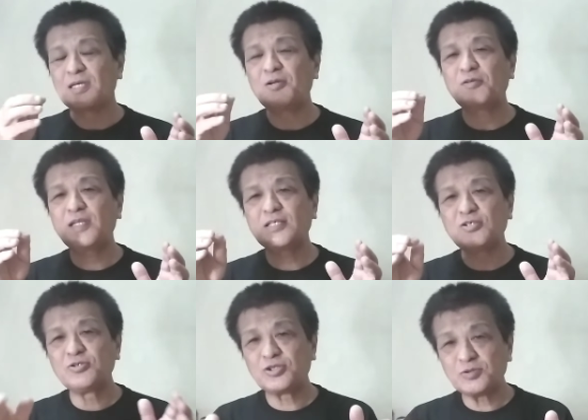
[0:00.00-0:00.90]
いろんな
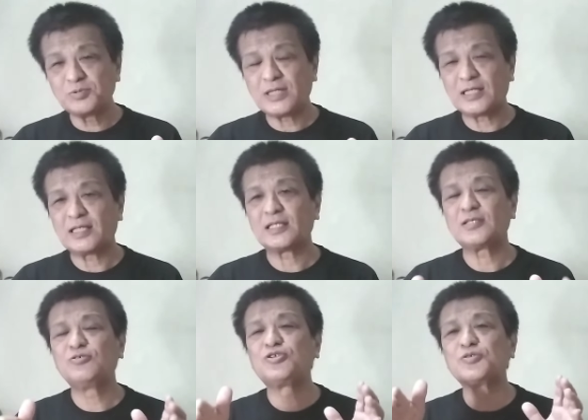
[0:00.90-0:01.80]
YouTube やりたいな
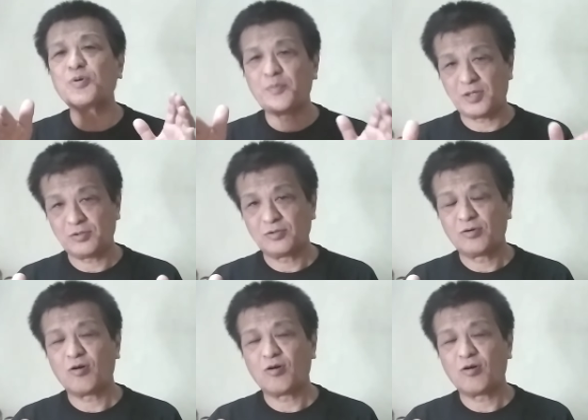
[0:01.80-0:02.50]
ら YouTube を見る